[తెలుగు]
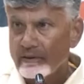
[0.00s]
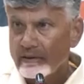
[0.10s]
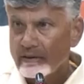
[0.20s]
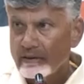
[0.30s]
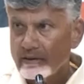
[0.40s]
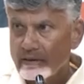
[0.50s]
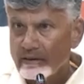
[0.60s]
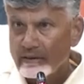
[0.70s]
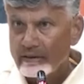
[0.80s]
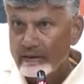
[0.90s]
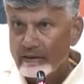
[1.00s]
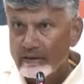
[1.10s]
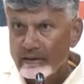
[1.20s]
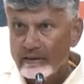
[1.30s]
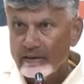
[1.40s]
సంస్థలు ఉన్నాయి
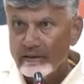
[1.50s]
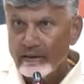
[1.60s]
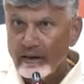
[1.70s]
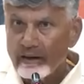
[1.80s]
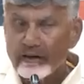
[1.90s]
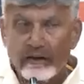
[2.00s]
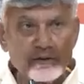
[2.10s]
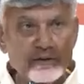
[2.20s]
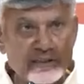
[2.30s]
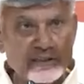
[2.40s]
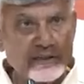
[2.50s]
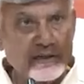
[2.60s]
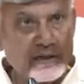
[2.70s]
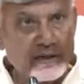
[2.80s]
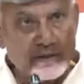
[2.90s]
ప్రతినిత్యం బురద చల్లుతున్నారు
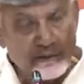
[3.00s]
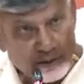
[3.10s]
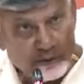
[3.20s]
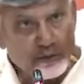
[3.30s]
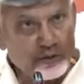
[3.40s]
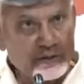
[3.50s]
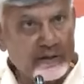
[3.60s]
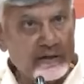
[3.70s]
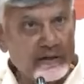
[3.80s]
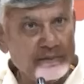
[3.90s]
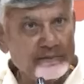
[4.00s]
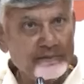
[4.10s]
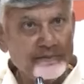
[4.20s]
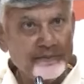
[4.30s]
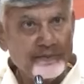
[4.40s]
ప్రతినిత్యం జగన్పై ఆరోపణలు
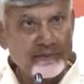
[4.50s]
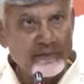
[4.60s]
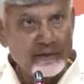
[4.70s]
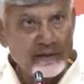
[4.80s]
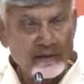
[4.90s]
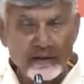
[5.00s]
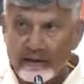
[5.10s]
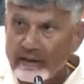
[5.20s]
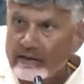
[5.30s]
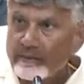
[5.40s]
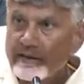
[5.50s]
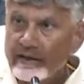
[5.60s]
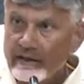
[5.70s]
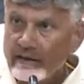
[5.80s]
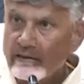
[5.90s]
చేస్తున్నారు జగన్
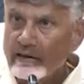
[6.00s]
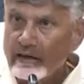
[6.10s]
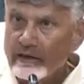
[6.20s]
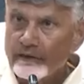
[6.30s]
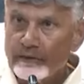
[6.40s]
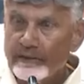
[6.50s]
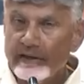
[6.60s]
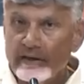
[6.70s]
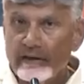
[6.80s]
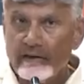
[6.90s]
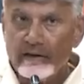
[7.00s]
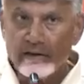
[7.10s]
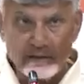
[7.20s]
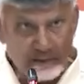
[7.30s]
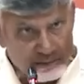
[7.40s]
ప్యాలెస్లు అంటున్నారు జగన్
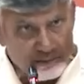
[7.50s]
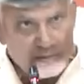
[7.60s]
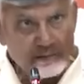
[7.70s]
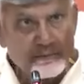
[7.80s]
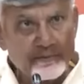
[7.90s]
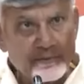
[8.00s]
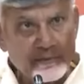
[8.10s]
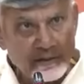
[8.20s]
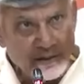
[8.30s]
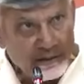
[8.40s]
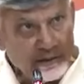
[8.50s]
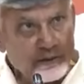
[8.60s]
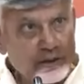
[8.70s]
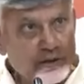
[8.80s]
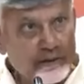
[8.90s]
అవినీతి చేశాడంటున్నారు
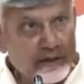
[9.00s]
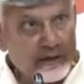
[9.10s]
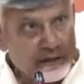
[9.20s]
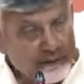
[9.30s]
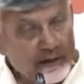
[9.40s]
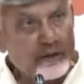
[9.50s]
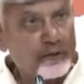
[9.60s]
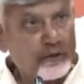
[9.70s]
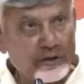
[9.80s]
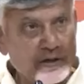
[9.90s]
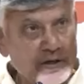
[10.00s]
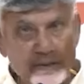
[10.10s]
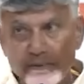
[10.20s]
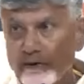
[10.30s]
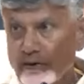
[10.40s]
మొదటి రోజు నుంచి
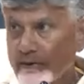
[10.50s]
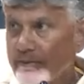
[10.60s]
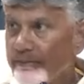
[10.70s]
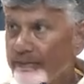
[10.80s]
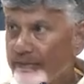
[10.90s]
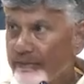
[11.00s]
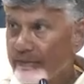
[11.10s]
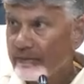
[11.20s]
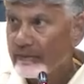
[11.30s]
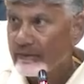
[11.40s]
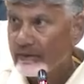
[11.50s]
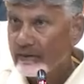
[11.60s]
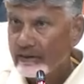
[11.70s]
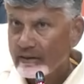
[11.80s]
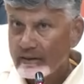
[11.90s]
ప్రారంభమిస్తే పేరుకే
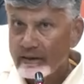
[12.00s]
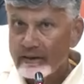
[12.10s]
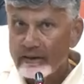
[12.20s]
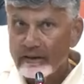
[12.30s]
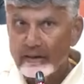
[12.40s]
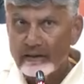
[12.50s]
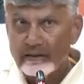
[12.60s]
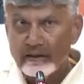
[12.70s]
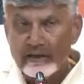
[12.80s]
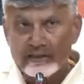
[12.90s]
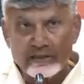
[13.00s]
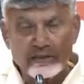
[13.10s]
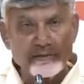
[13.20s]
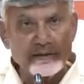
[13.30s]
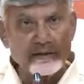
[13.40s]
కక్షపూరిత చర్యలు
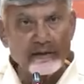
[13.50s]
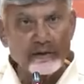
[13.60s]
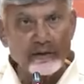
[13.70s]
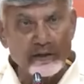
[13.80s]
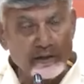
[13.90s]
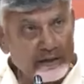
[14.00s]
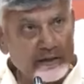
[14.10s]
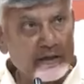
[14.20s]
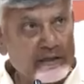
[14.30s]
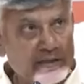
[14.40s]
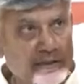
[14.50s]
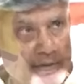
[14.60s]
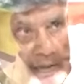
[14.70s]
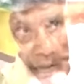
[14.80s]
లేవంటున్నారు కానీ బ్యాక్గ్రౌండ్